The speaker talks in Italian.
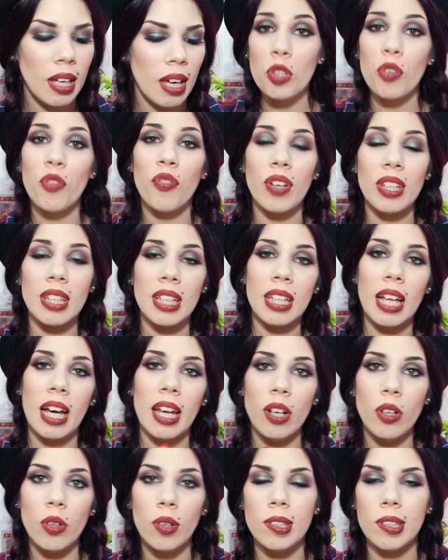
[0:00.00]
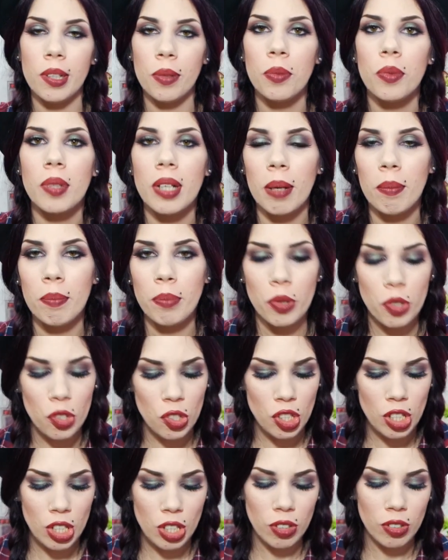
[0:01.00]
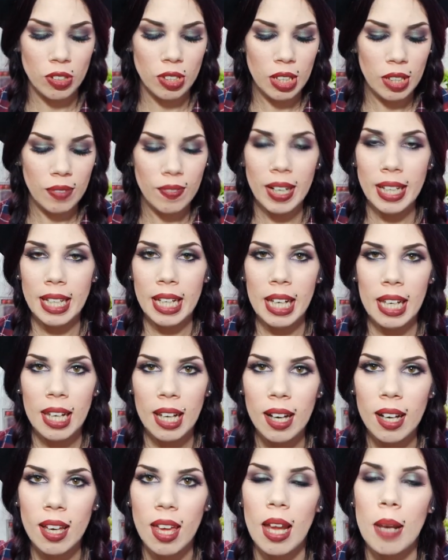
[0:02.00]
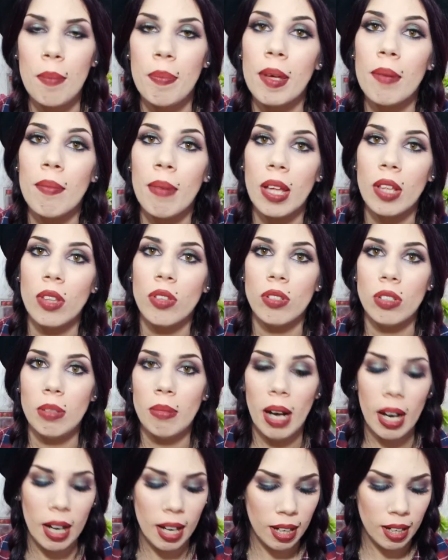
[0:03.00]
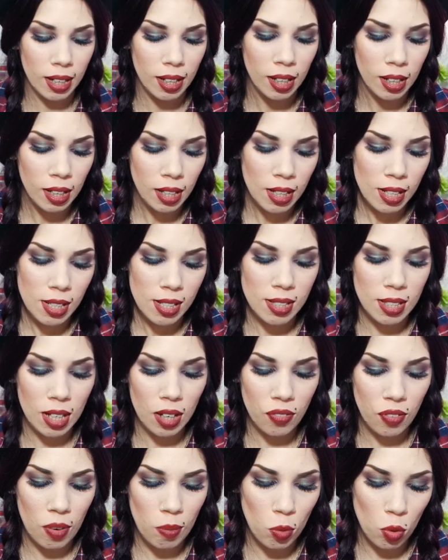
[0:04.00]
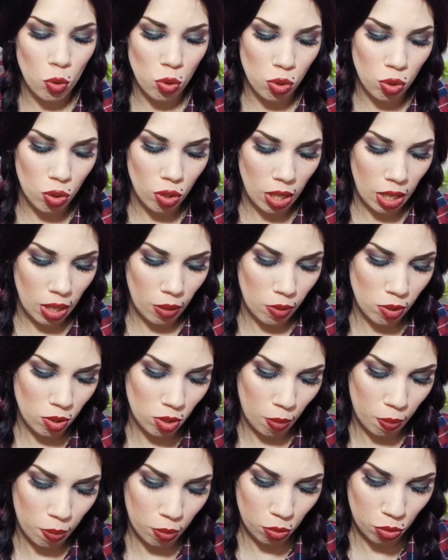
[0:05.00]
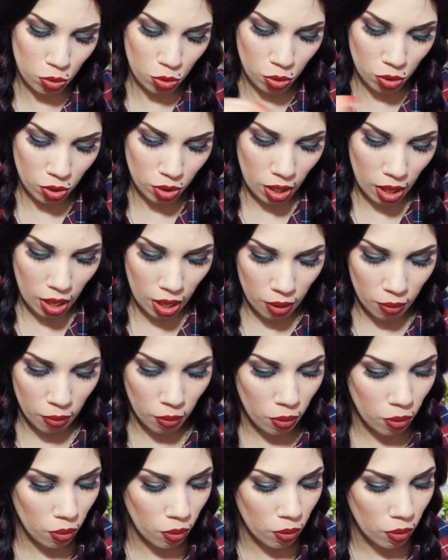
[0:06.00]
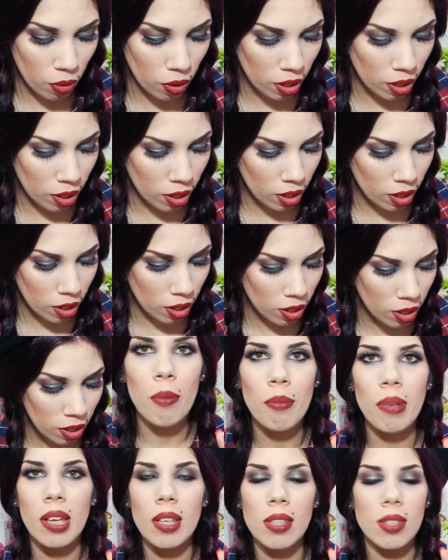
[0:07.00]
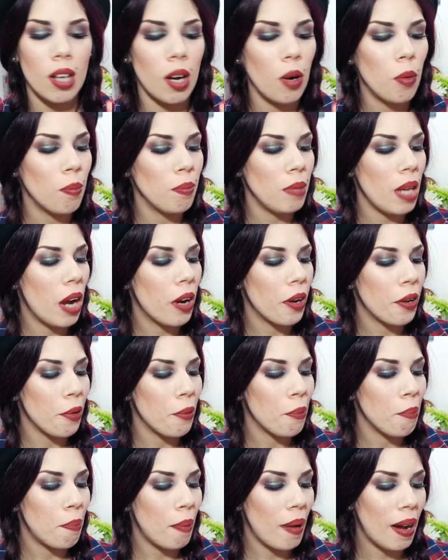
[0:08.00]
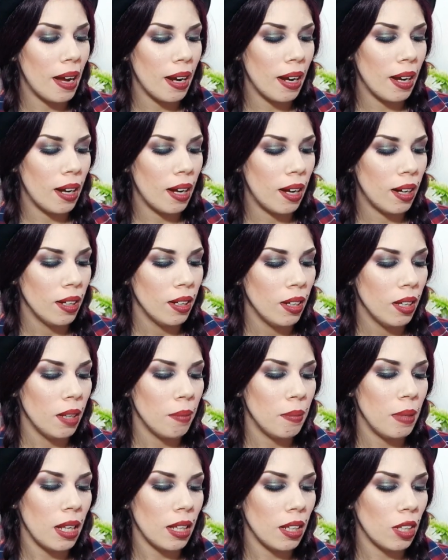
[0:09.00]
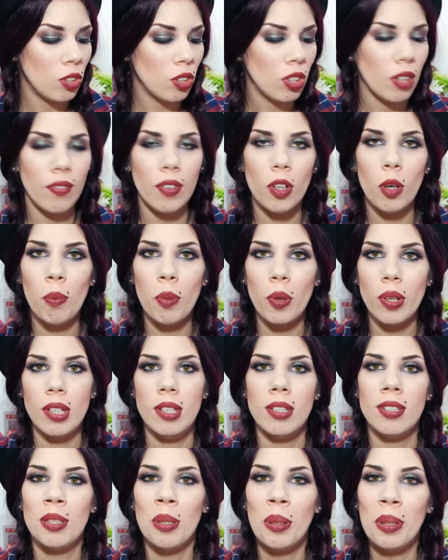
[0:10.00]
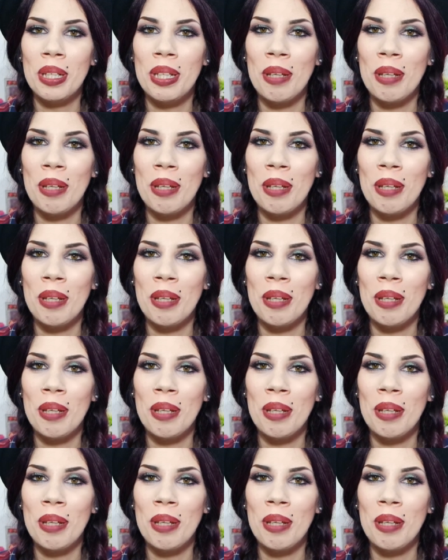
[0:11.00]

Mi sono fatta dare inoltre un campioncino di vanilla, che è il pigmento di MAC, strafamoso e questo appunto è un color è un mix tra un bianco e un panna me ne ha dato davvero pochissimo